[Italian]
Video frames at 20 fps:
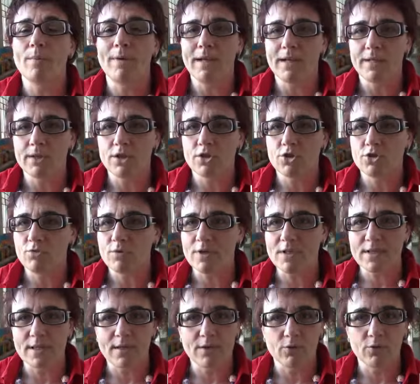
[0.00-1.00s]
del
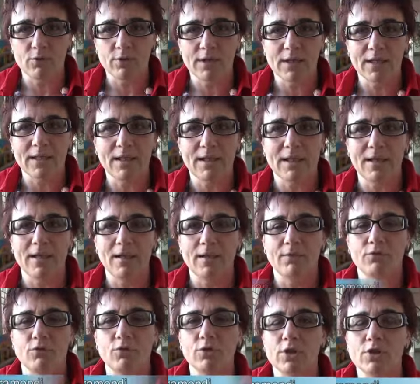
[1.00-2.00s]
2010 una sartoria
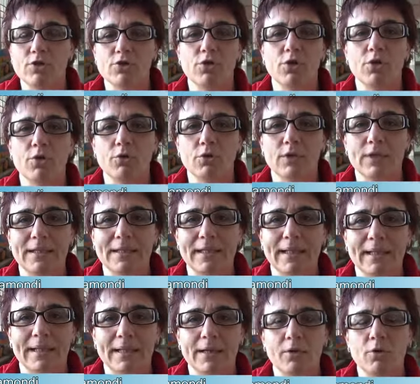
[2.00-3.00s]
dalla Fondazione
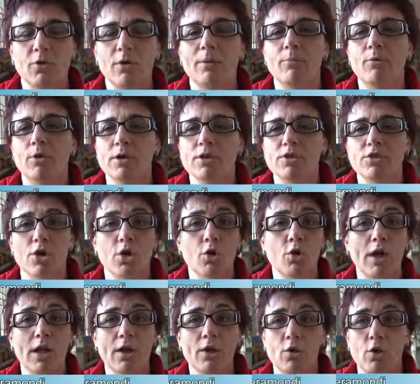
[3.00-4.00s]
Cottinelli in
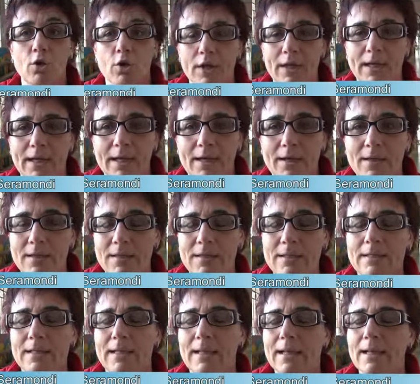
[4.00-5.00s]
collaborazione con la
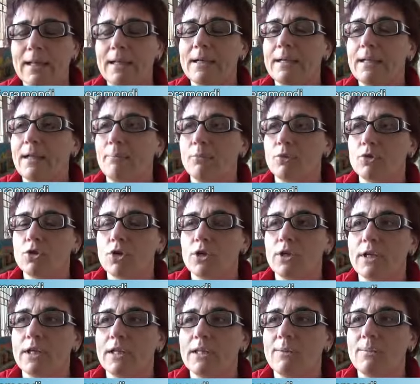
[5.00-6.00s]
Congrega della Carità
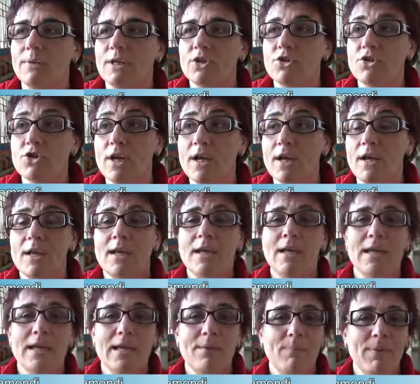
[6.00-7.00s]
Apostolica di
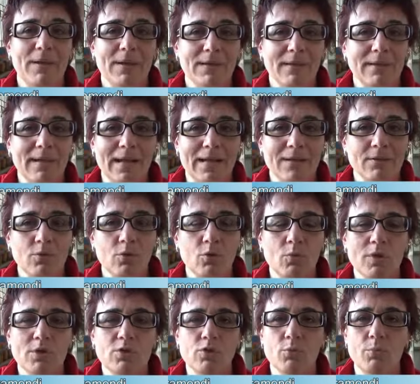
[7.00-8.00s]
Brescia e
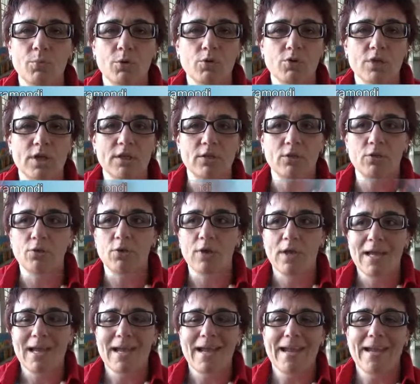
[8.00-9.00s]
pertanto questo
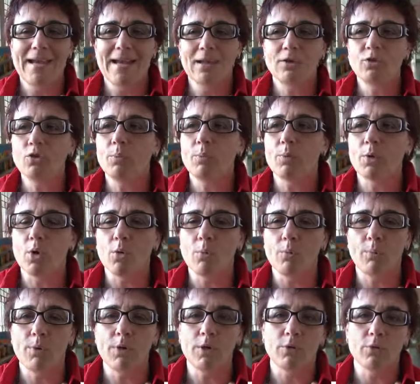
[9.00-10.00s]
progetto è nato
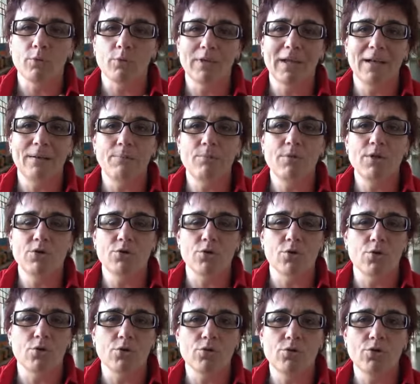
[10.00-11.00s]
proprio dal
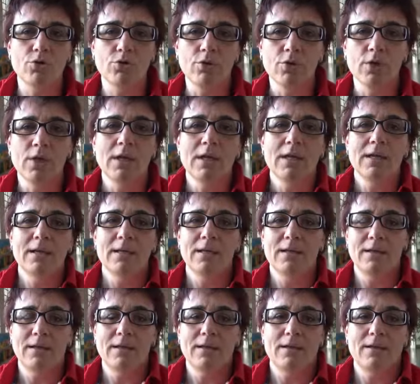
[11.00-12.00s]
bisogno
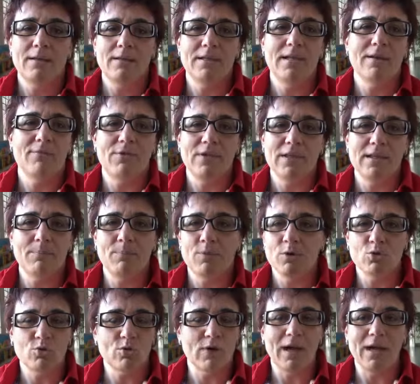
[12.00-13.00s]
eh, di
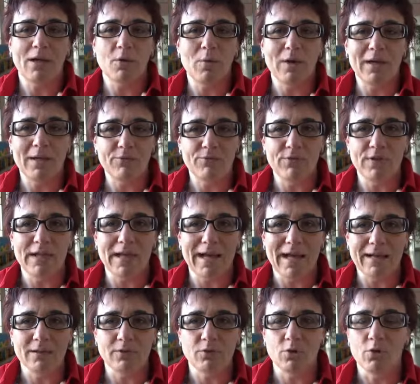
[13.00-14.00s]
avere personale
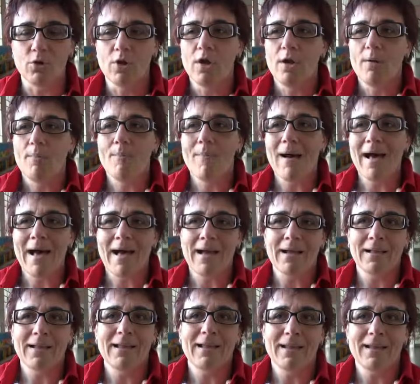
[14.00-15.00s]
qualificato
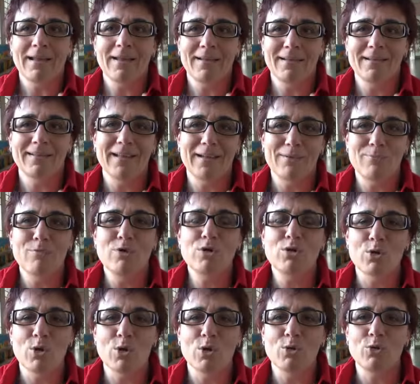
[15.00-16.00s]
ma anche
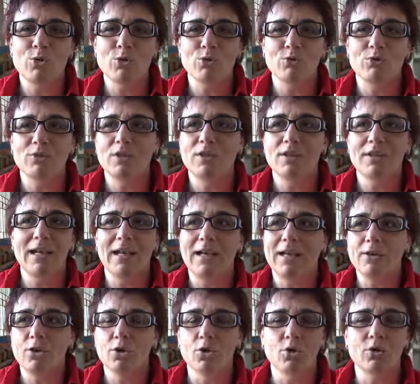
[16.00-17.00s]
dal bisogno di,
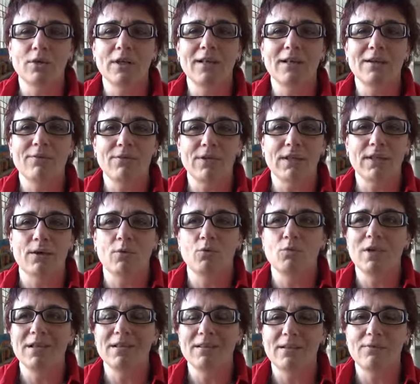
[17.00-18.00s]
delle donne di
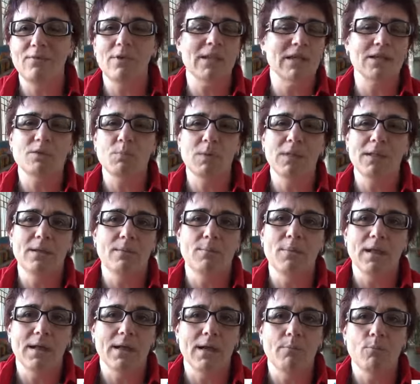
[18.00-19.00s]
avere un'attività
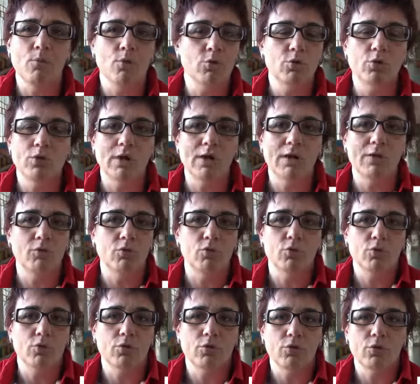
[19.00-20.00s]
spendibile nel mondo del
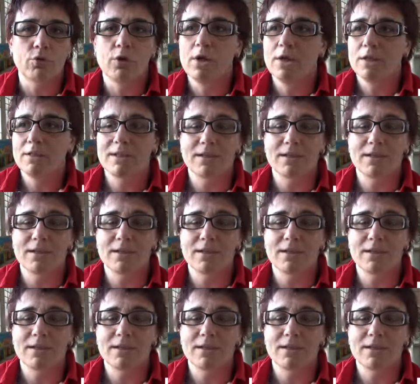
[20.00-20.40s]
lavoro